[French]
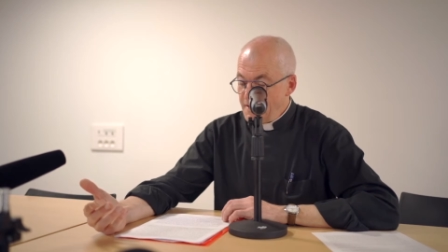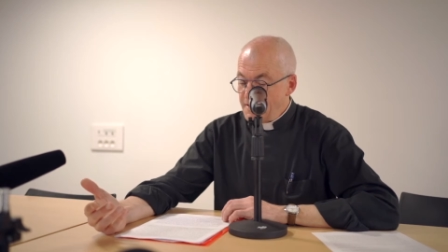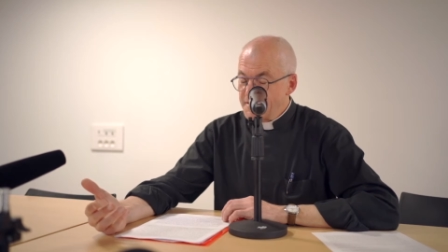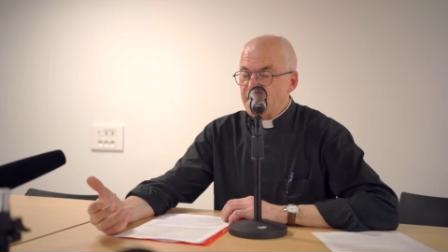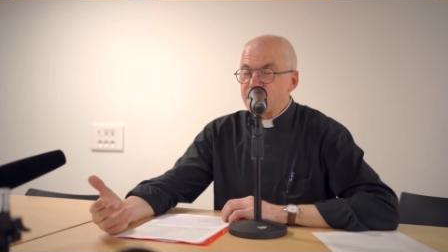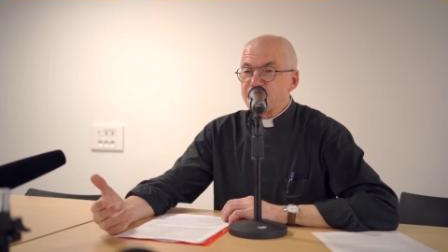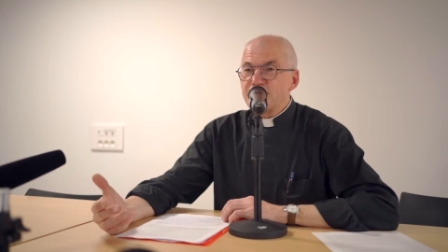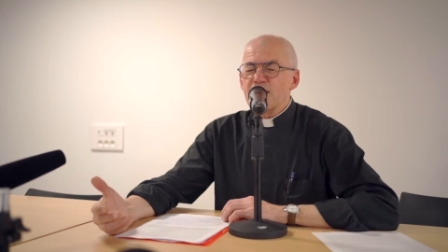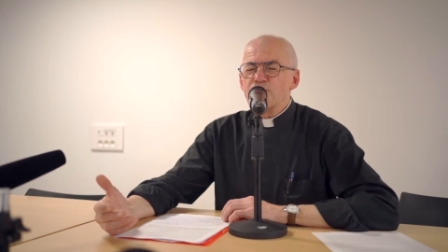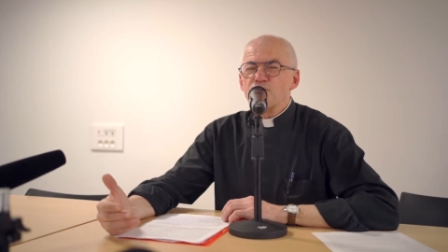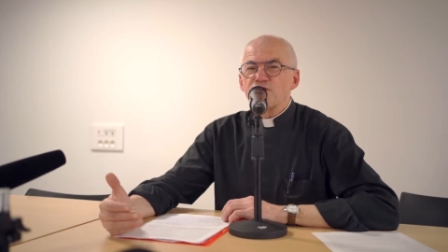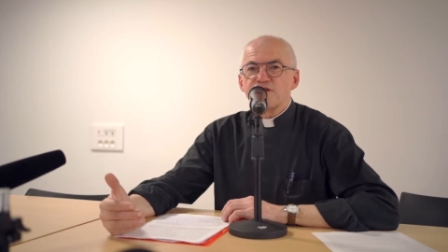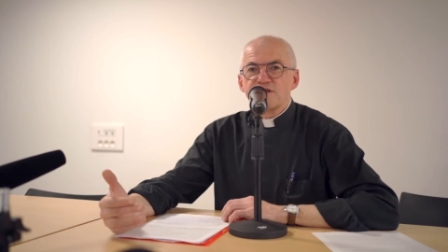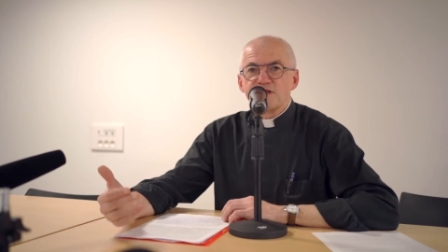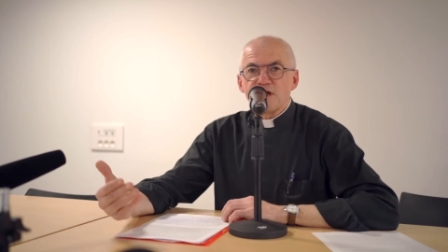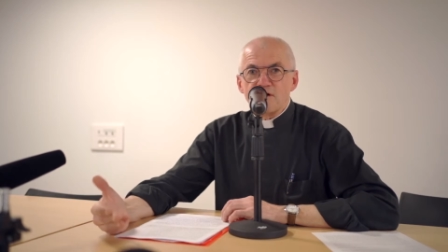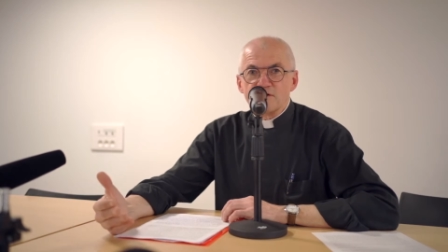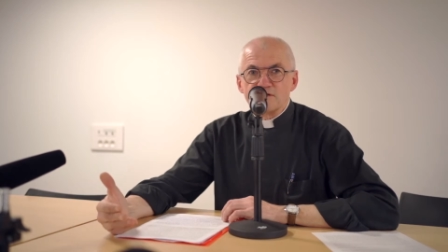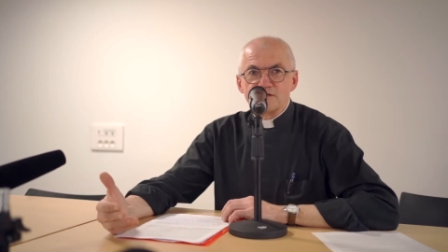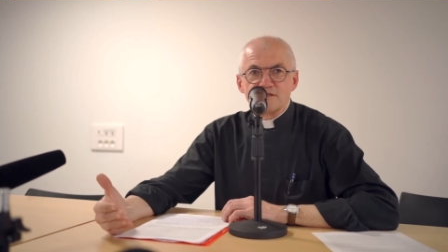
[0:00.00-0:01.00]
que siamo
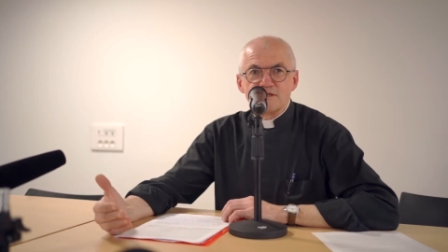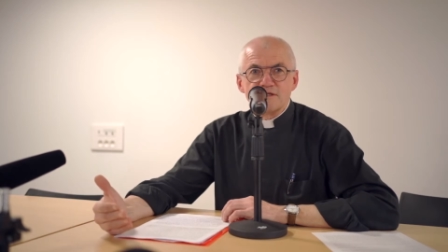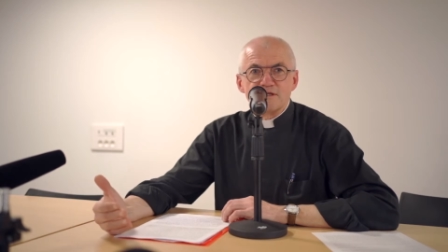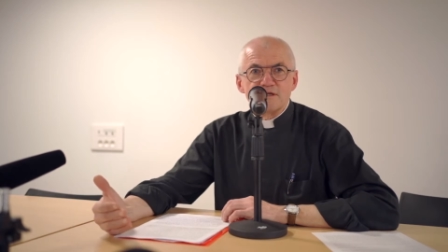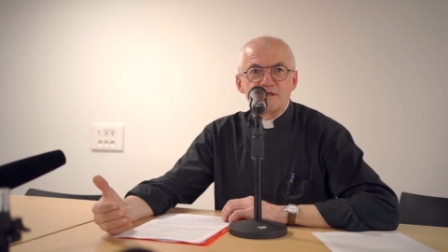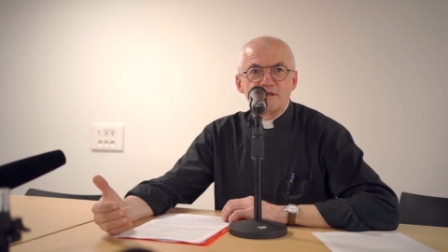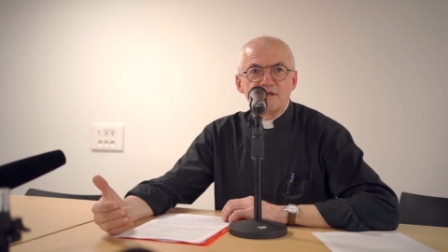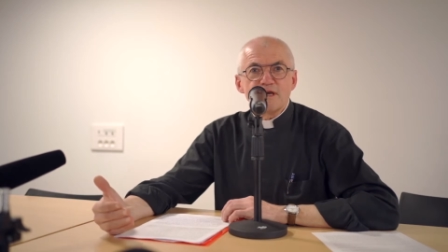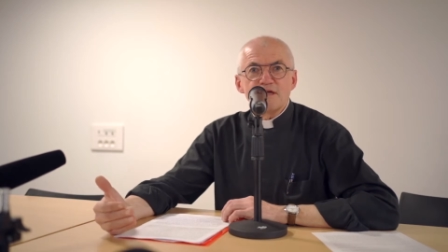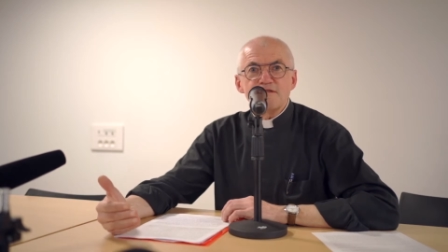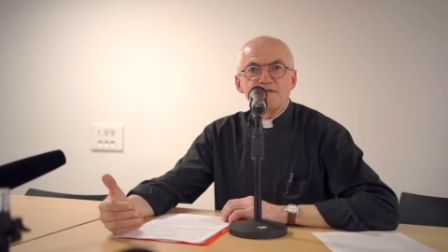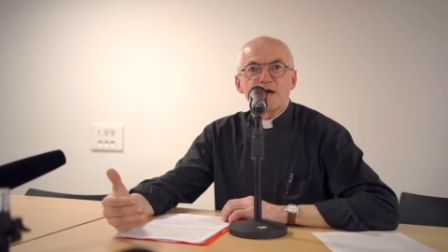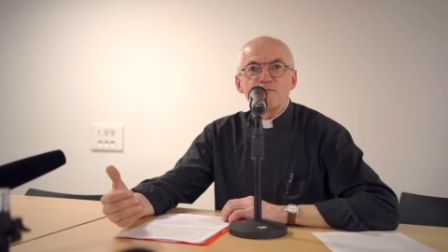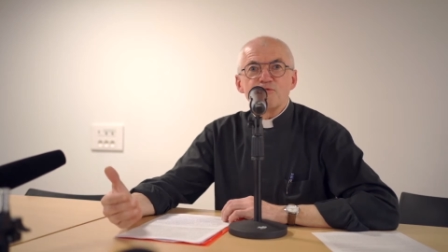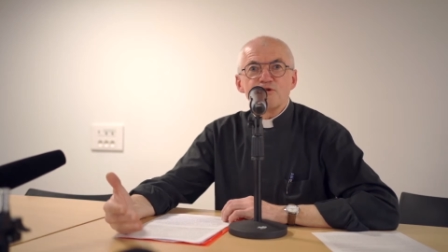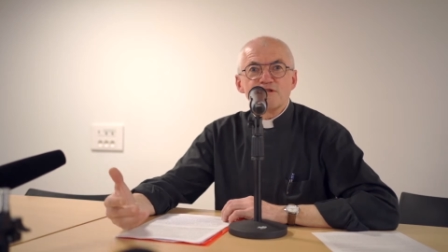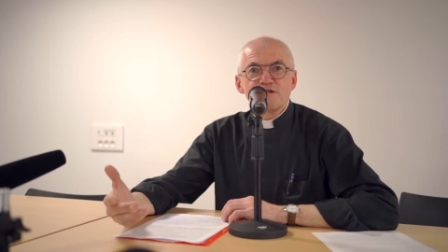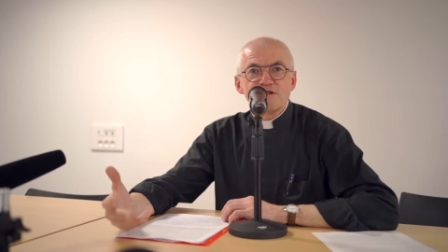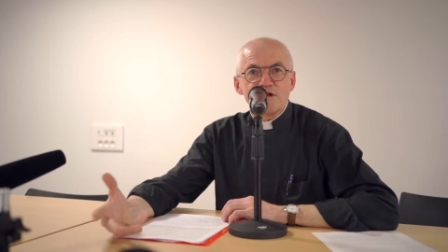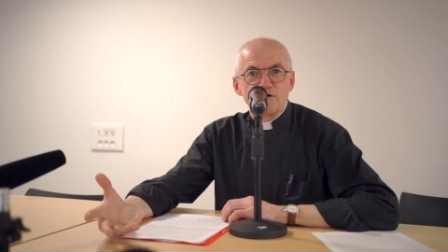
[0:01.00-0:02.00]
santi Que
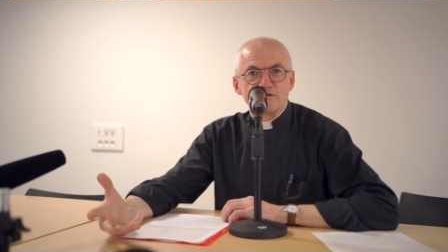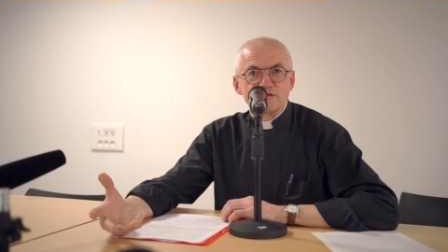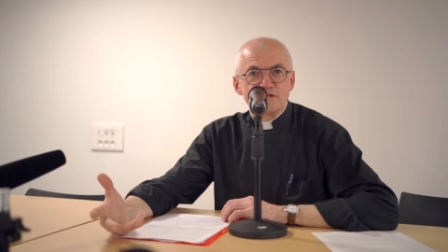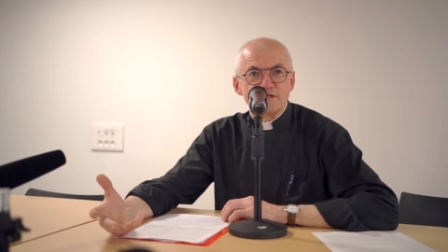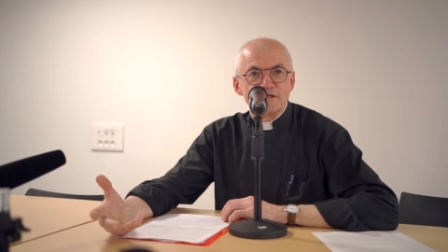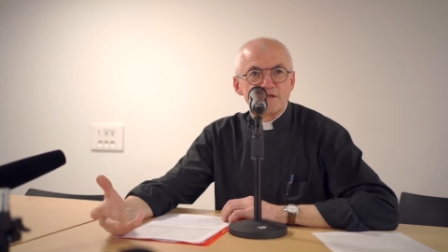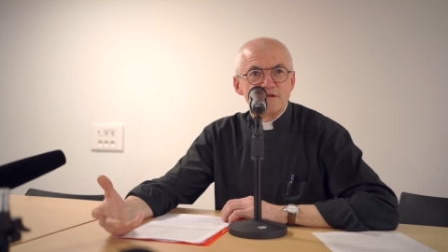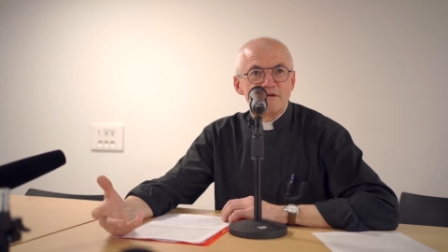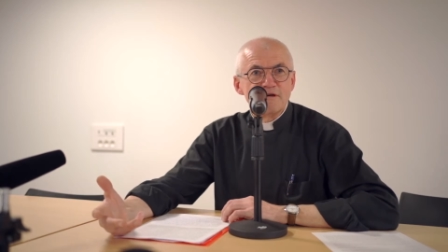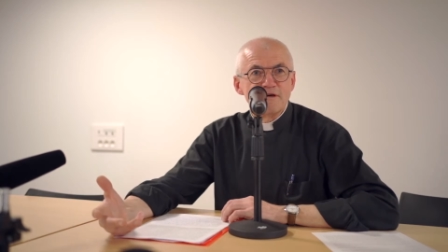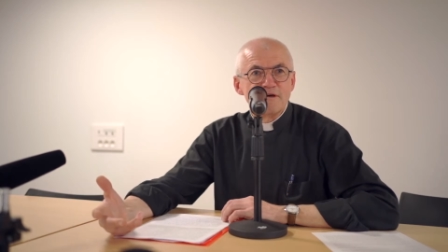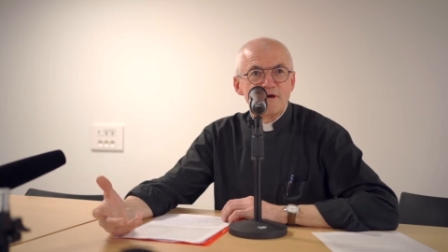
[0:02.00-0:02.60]
santi